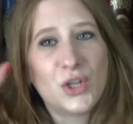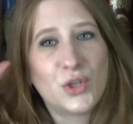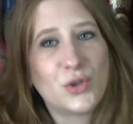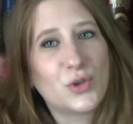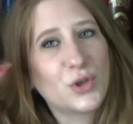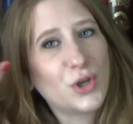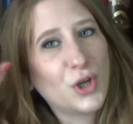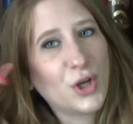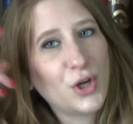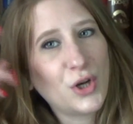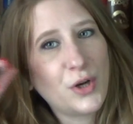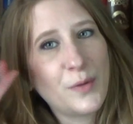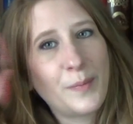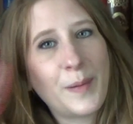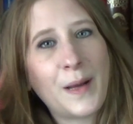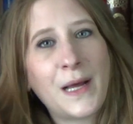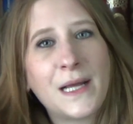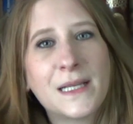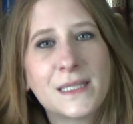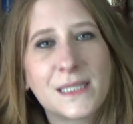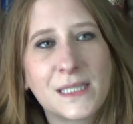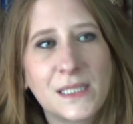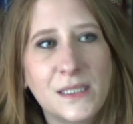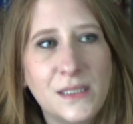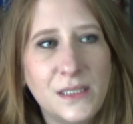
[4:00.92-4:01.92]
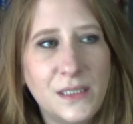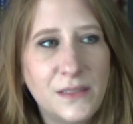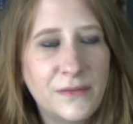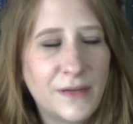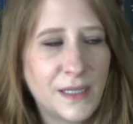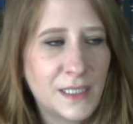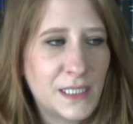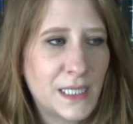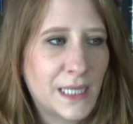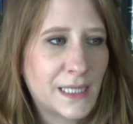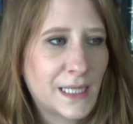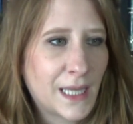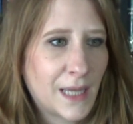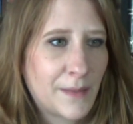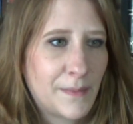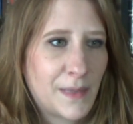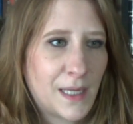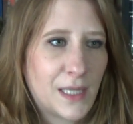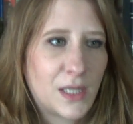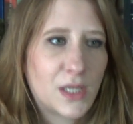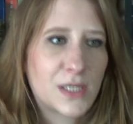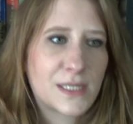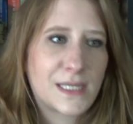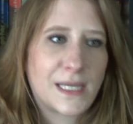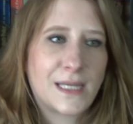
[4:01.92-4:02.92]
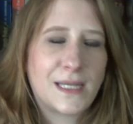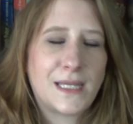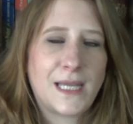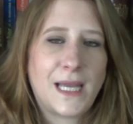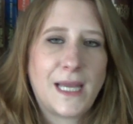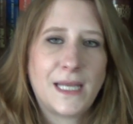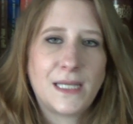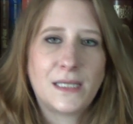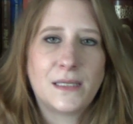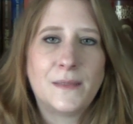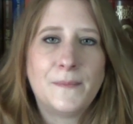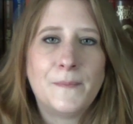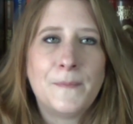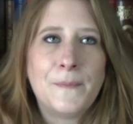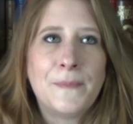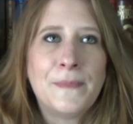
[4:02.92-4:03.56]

Donc le prince il va déjà très bien dans sa tête.